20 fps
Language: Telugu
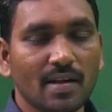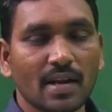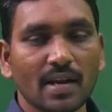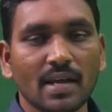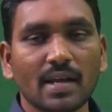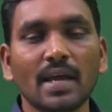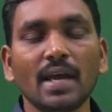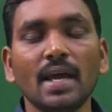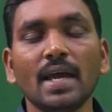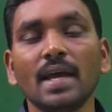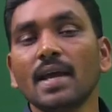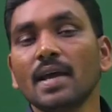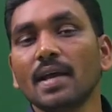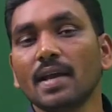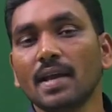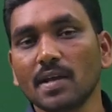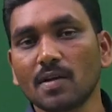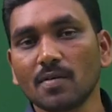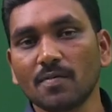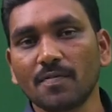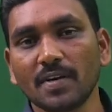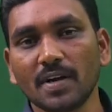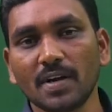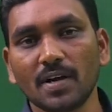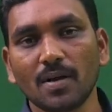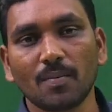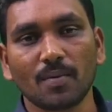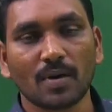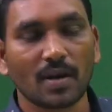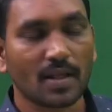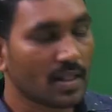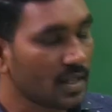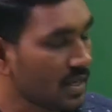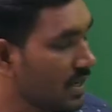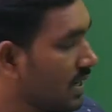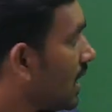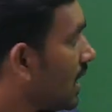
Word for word: వరకే నీకు ఫ్రీడమ్ ఉన్నది